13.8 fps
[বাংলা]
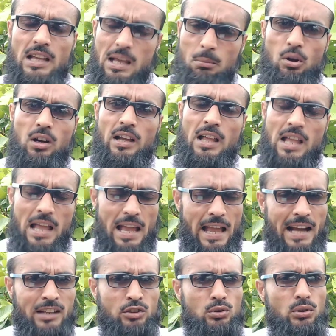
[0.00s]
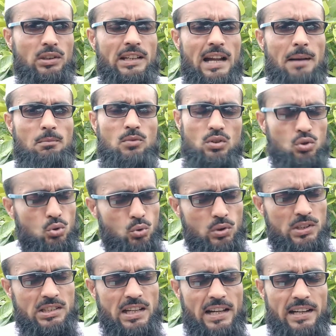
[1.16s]
এবং একশো গ্রাম
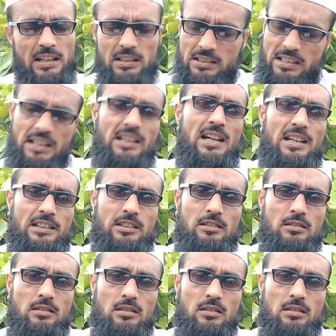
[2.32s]
সরিষার দানা নিন